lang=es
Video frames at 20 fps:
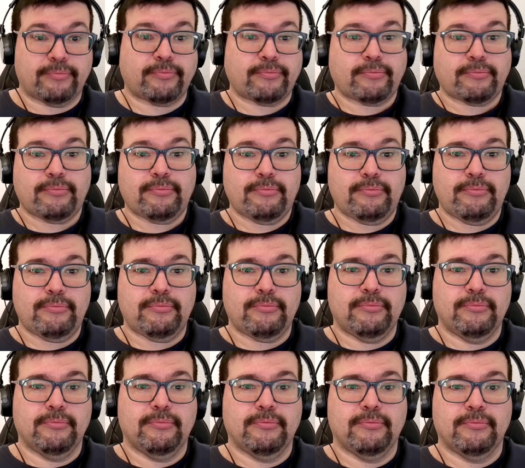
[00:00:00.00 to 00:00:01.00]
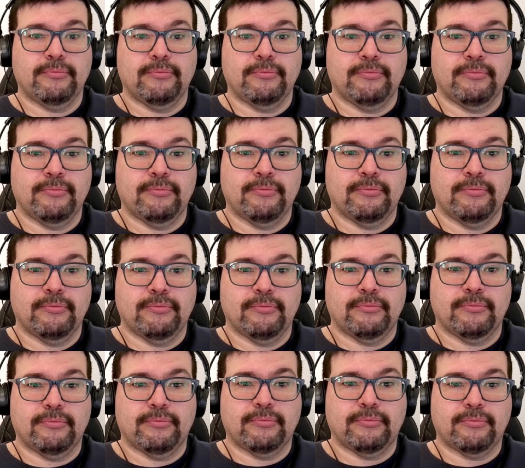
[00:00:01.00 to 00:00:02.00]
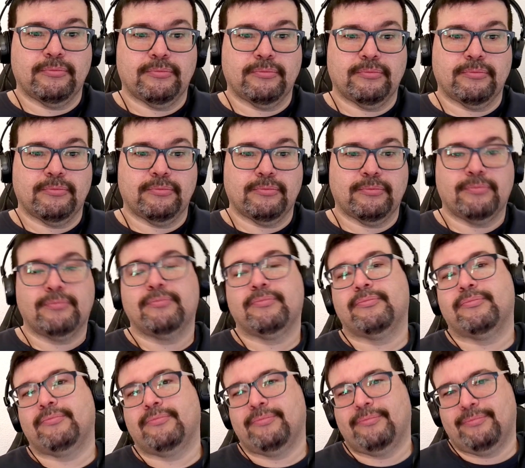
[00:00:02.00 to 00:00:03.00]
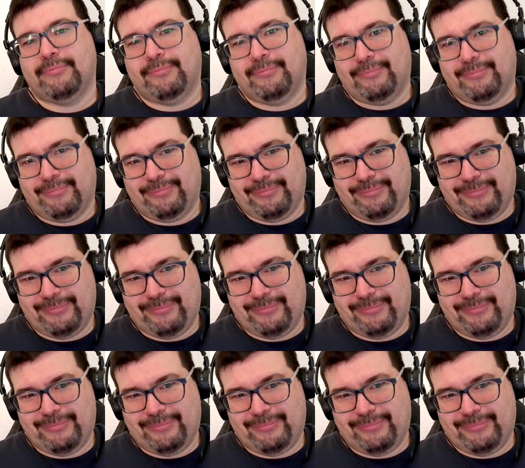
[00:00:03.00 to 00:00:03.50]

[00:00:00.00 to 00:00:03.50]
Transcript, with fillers: Otra de las cosas que literalmente me hacen sentir como si estuviera en Venezuela.